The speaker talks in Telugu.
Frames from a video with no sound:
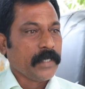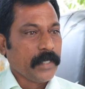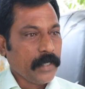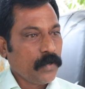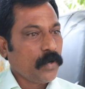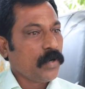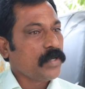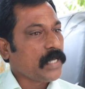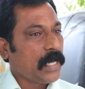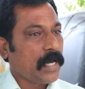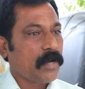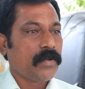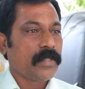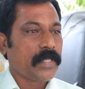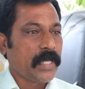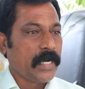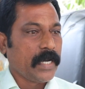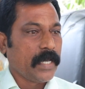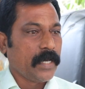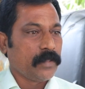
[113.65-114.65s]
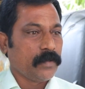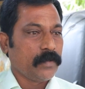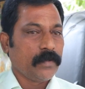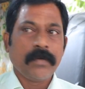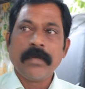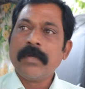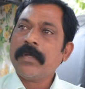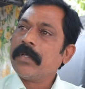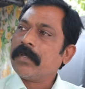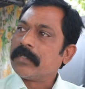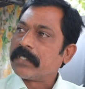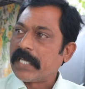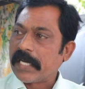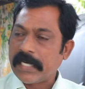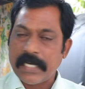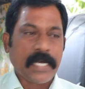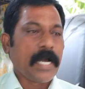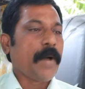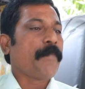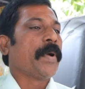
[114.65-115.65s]
ఈరోజు ఆ రోజు అని లేదు
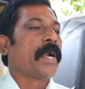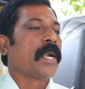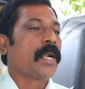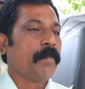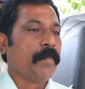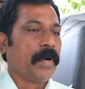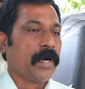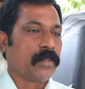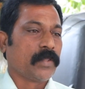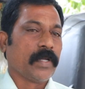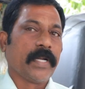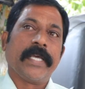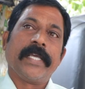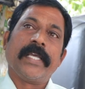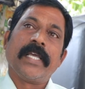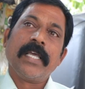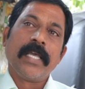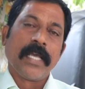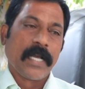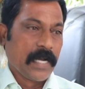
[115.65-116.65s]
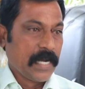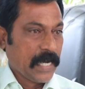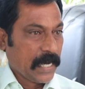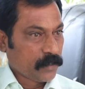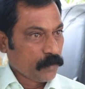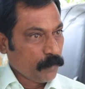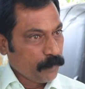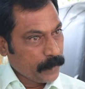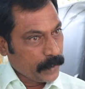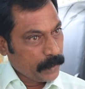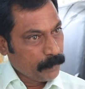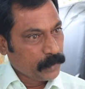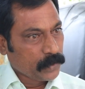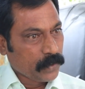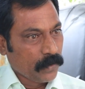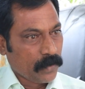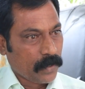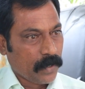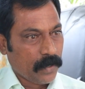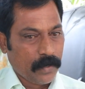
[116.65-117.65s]
చక్కగా పంటలు పండుతున్నాయి గతం
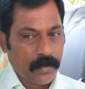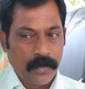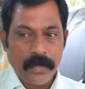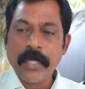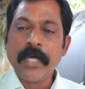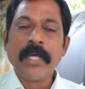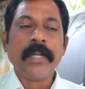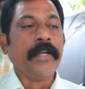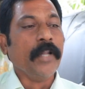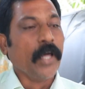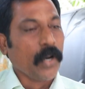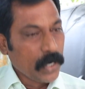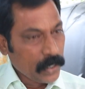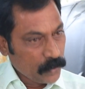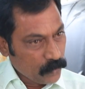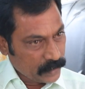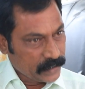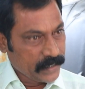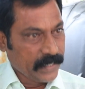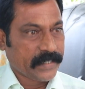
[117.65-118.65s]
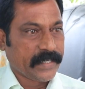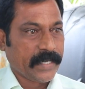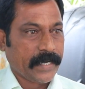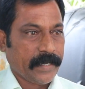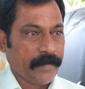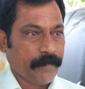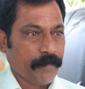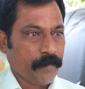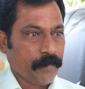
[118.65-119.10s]
ప్రభుత్వంలో నెరులు కొట్టేసినాయి